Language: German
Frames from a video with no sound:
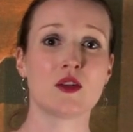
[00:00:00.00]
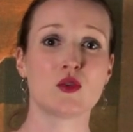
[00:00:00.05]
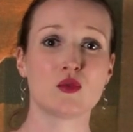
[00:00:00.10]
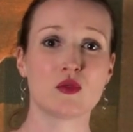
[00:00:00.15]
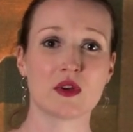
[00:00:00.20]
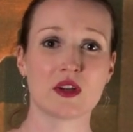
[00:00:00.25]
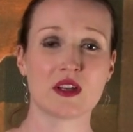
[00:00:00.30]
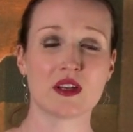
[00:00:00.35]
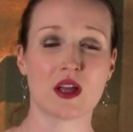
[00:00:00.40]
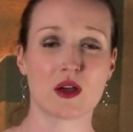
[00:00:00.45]

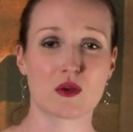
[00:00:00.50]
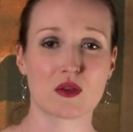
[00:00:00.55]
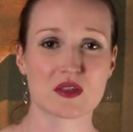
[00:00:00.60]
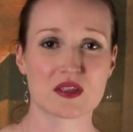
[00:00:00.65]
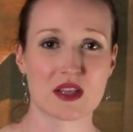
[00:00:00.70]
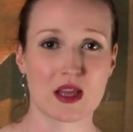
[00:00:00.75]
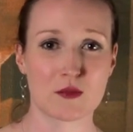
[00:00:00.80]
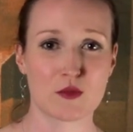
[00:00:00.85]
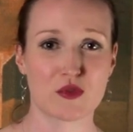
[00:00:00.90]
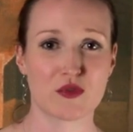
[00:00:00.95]
nur in
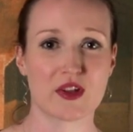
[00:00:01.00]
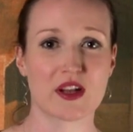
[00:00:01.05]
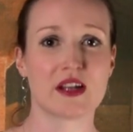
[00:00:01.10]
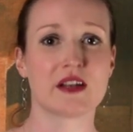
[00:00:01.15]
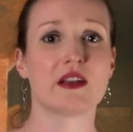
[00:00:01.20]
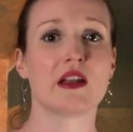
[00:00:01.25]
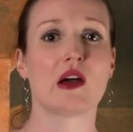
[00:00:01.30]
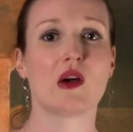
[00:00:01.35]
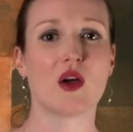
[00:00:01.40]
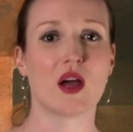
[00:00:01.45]

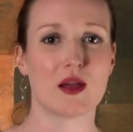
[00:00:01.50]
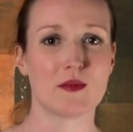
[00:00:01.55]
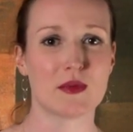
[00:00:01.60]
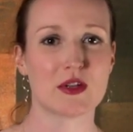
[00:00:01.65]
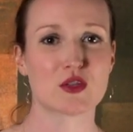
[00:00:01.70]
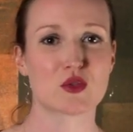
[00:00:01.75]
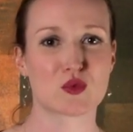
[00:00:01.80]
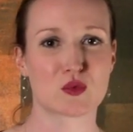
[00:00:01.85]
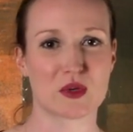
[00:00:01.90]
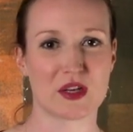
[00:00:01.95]
Ausnahmefällen auch
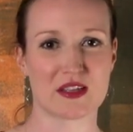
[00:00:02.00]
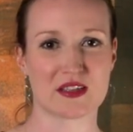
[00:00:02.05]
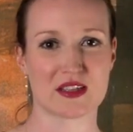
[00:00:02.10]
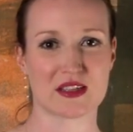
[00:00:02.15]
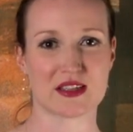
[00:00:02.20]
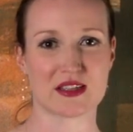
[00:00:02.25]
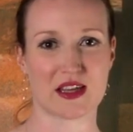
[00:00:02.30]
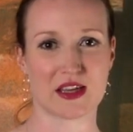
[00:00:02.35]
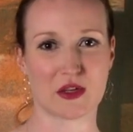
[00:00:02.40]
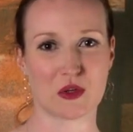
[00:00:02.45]
einmal
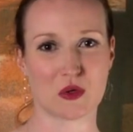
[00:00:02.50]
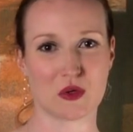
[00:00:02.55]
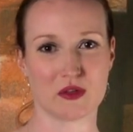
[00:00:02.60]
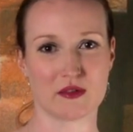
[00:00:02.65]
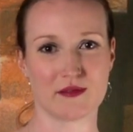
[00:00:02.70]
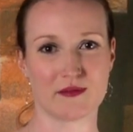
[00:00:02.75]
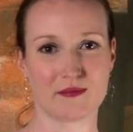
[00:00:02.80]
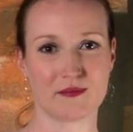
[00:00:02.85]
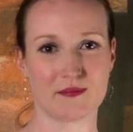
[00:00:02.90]
zulässig sein können.